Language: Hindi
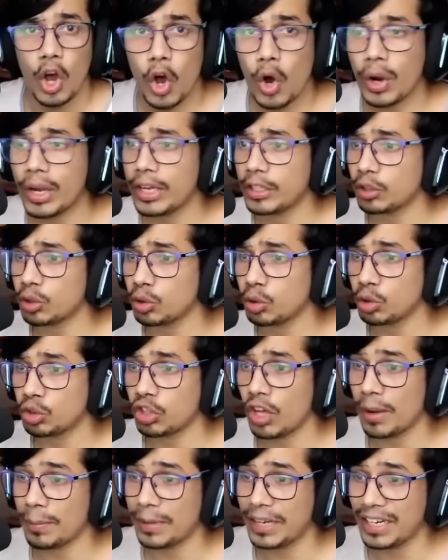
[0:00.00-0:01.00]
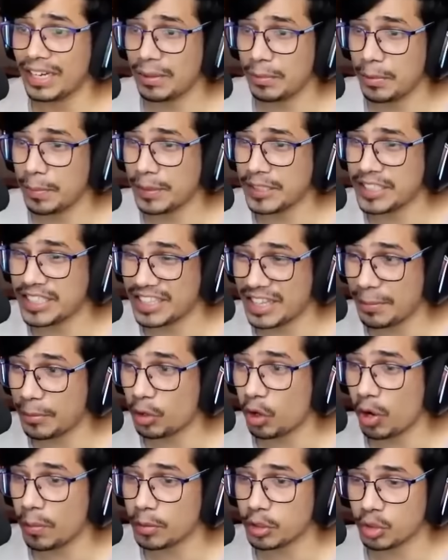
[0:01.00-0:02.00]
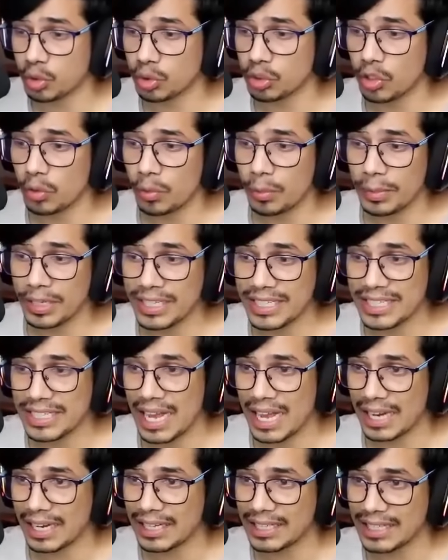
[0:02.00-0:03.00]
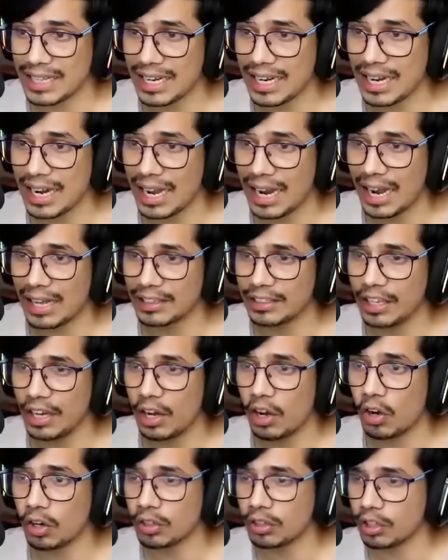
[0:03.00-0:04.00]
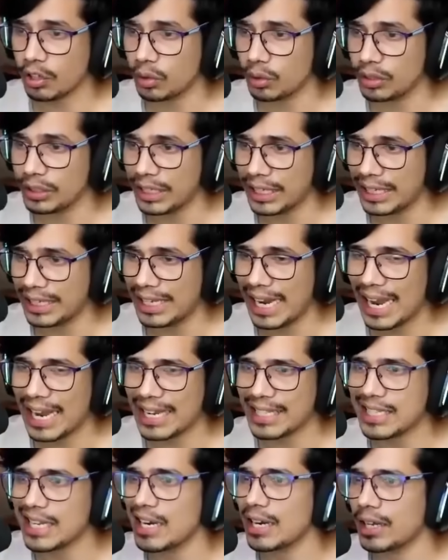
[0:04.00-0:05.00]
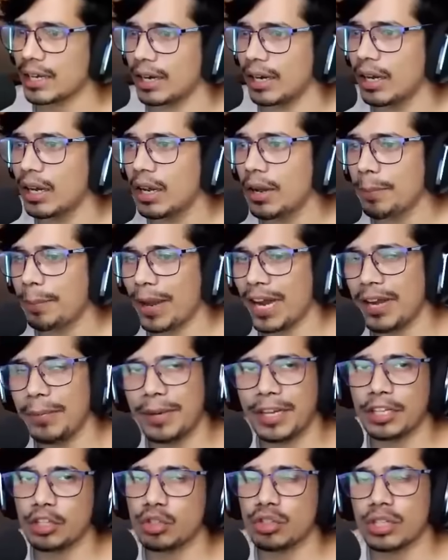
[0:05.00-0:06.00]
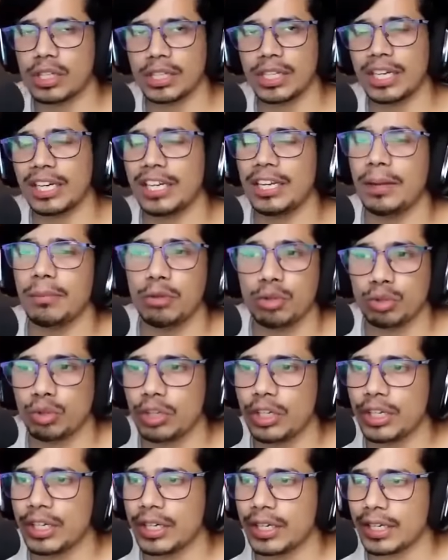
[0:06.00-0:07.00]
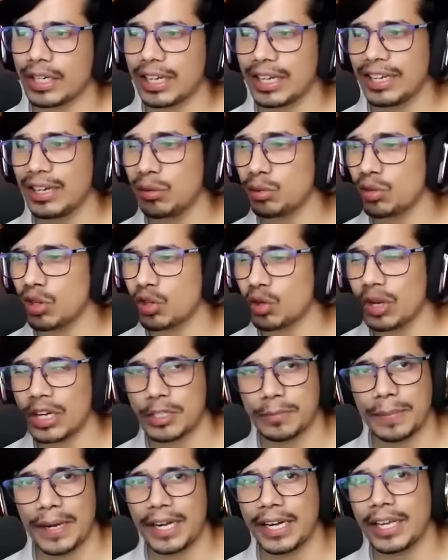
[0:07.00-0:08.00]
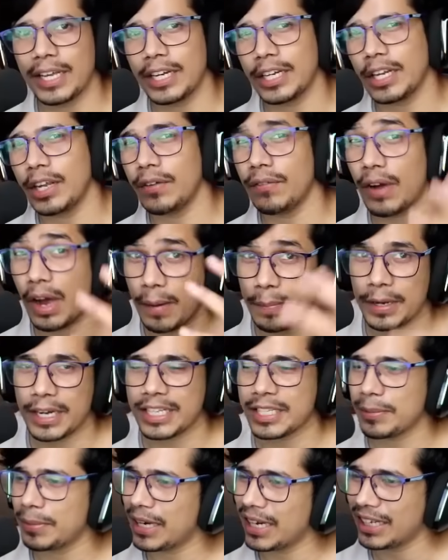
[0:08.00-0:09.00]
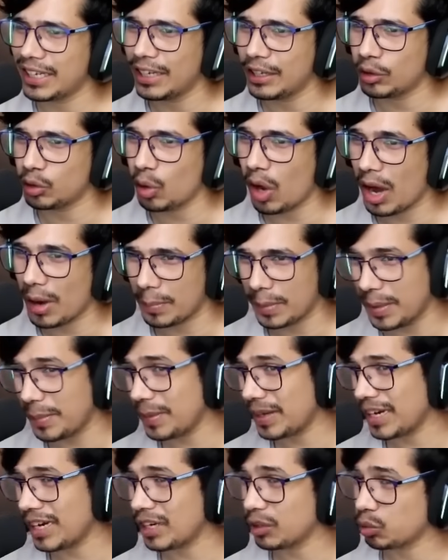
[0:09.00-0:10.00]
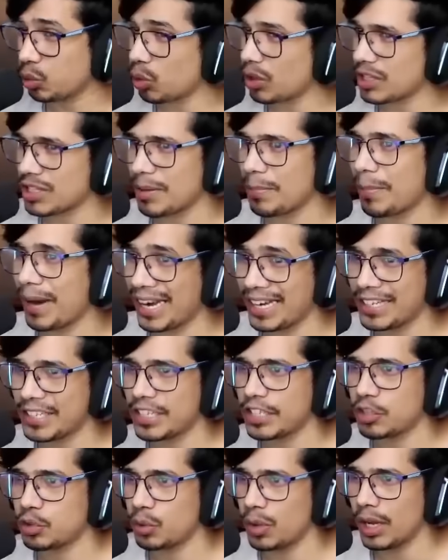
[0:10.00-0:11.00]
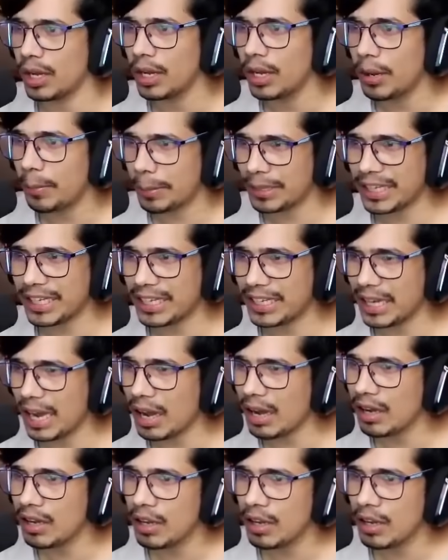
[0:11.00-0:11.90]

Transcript: ओके okay, तो दोस्तों अभी के लिए मेरे पास जितना भी कॉबल स्टोन था वो मैंने सारा का सारा लगा दिया और देखो ये एरिया ऐसा लग रहा है पहले मैं क्या सोच रहा था ना कि हम लोग थोड़ी डर्ट लेके ना उधर को एक्सपेंड करेंगे वहां पर ऐसे बनाएंगे तो अभी मेरा ना थोड़ा सा माइंड चेंज हुआ है पता है क्या